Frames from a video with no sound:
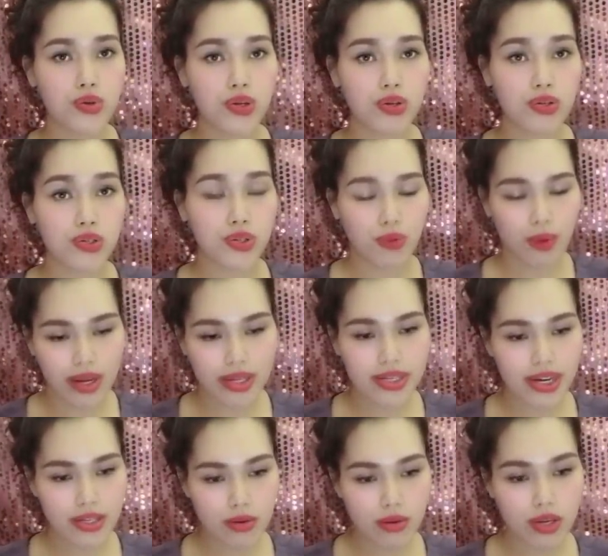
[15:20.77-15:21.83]
Rồi còn rủ
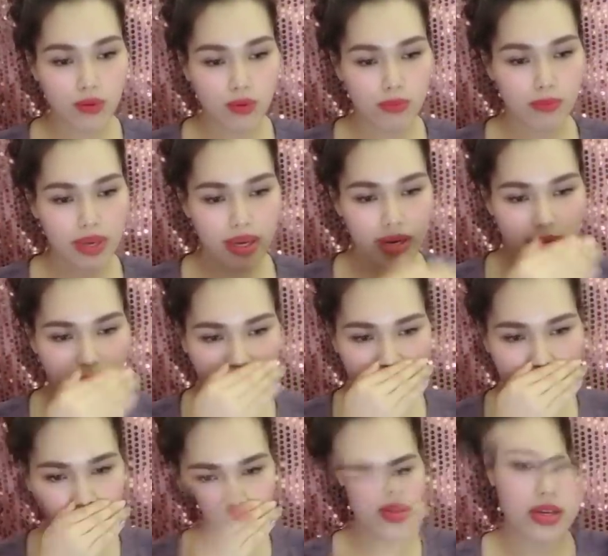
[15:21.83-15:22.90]
anh trai tôi đi uống bia
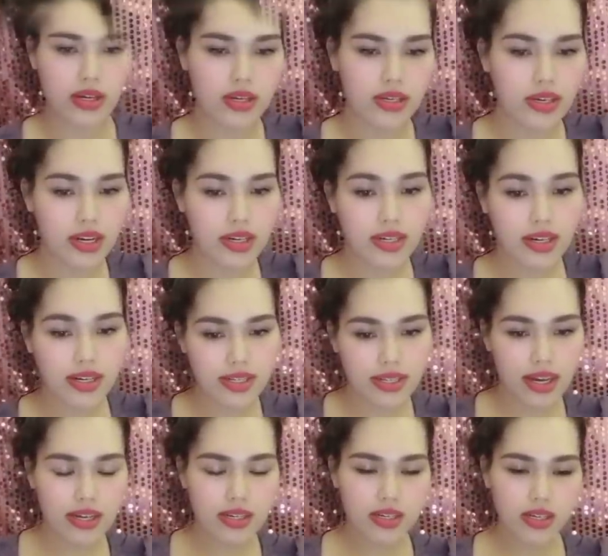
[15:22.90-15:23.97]
Đến
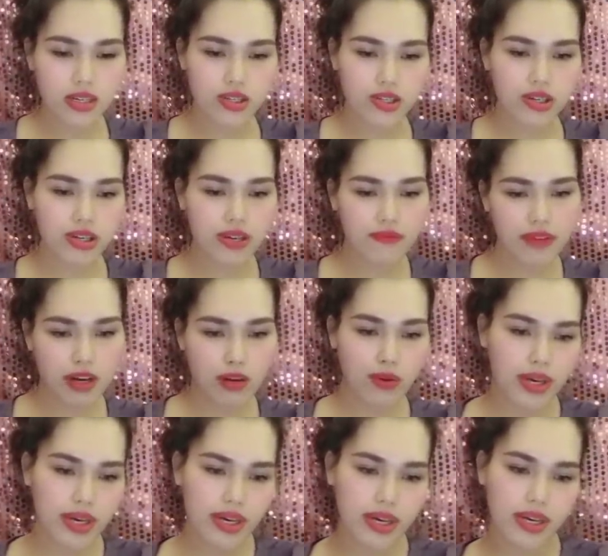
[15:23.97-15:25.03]
gần Tết Trước khi
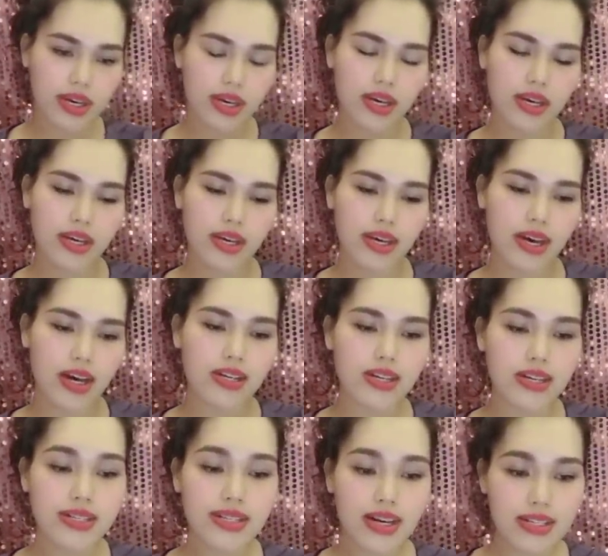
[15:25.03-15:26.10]
về quê
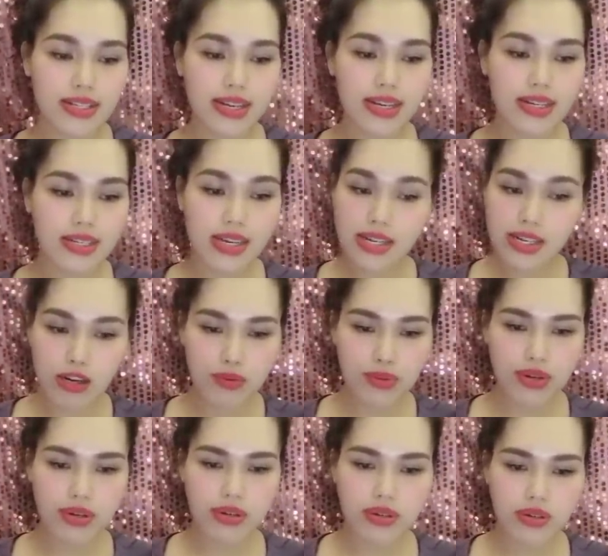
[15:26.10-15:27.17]
Anh đến tặng gia đình rất
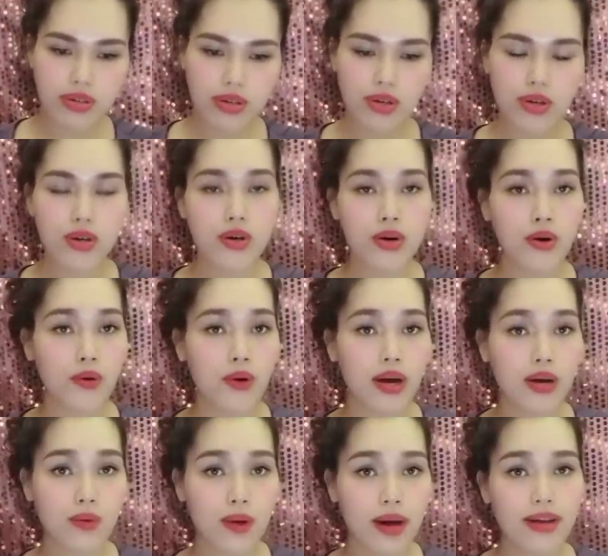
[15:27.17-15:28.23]
nhiều thứ
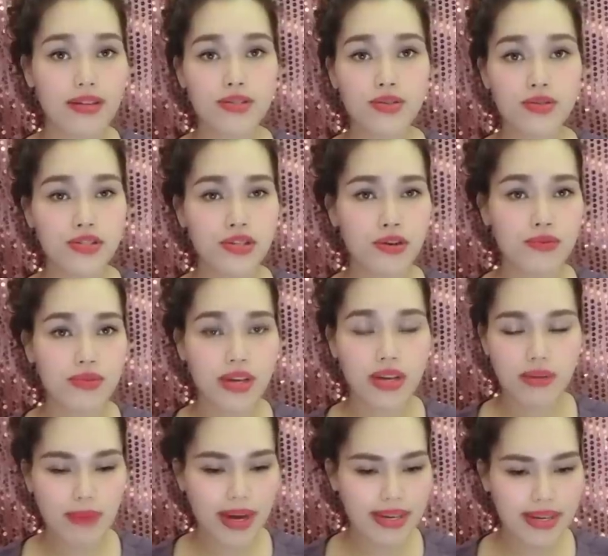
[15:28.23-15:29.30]
Hoa quả rồi rượu
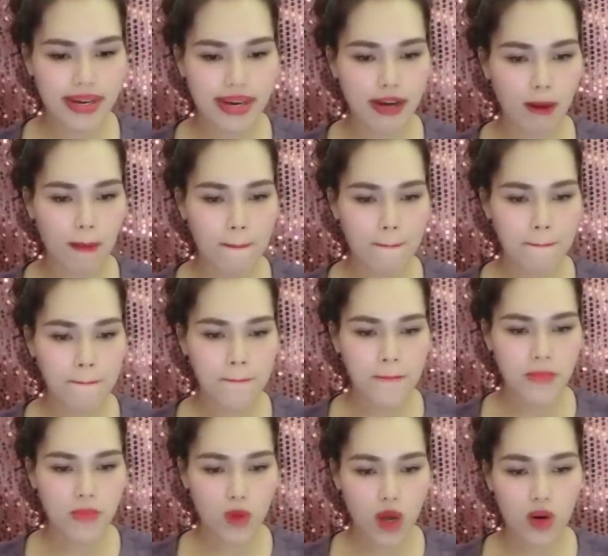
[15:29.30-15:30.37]
tây bánh kẹo
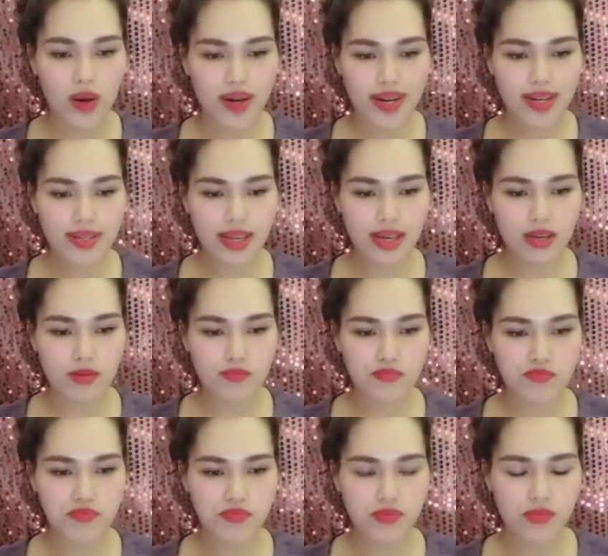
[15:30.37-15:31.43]
Toàn loại đắt
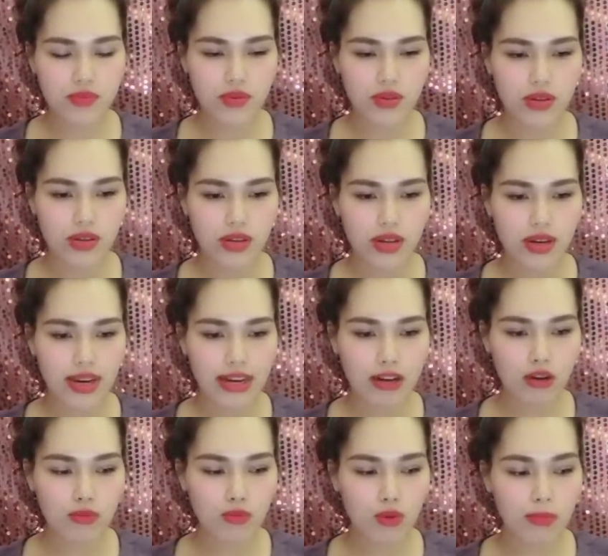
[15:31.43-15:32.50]
tiền
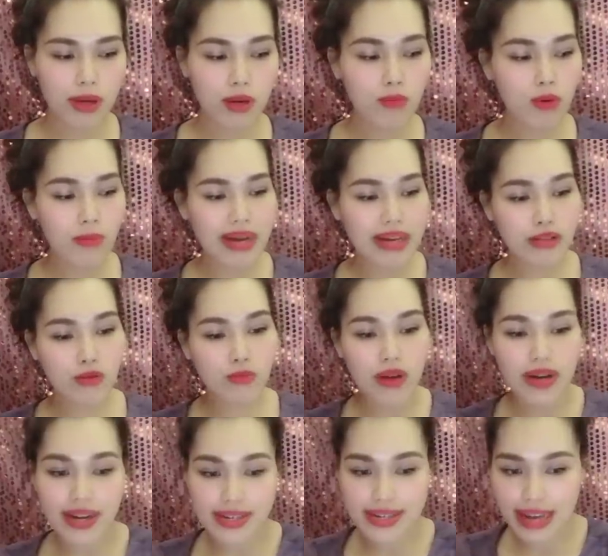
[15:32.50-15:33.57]
Lại còn mua biếu bố mẹ
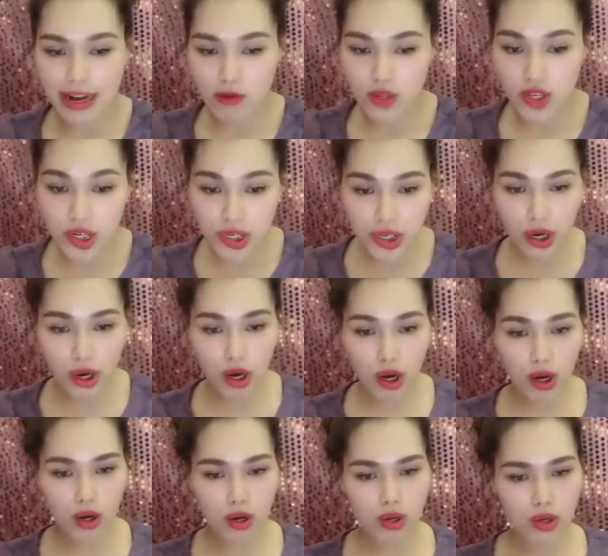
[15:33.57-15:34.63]
tôi một cành đào rất
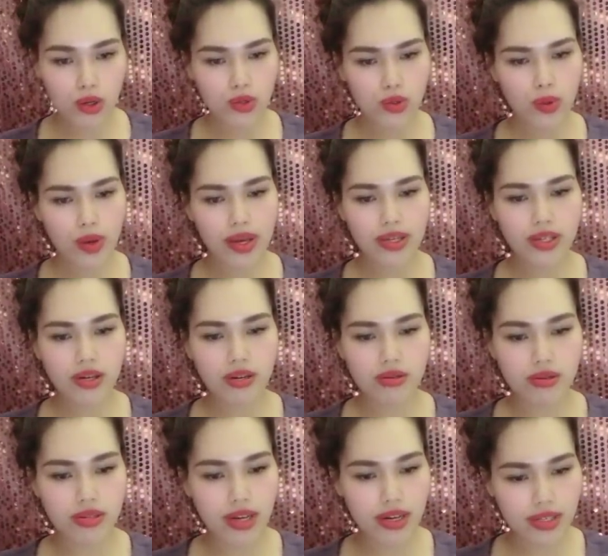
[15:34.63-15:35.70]
to Thuê
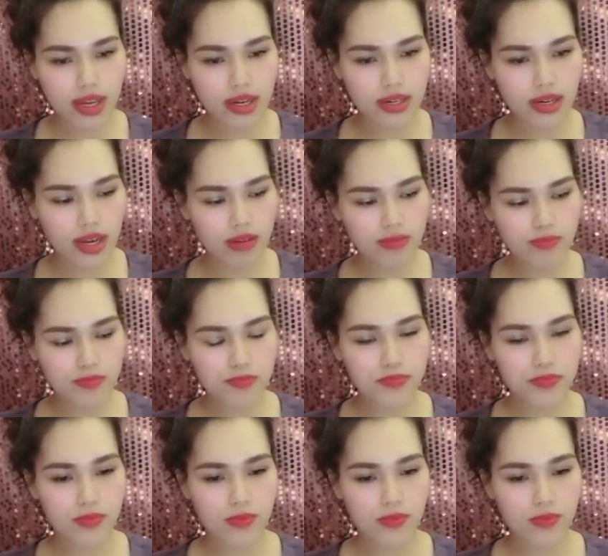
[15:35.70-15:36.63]
chở từ Nhật Tân đến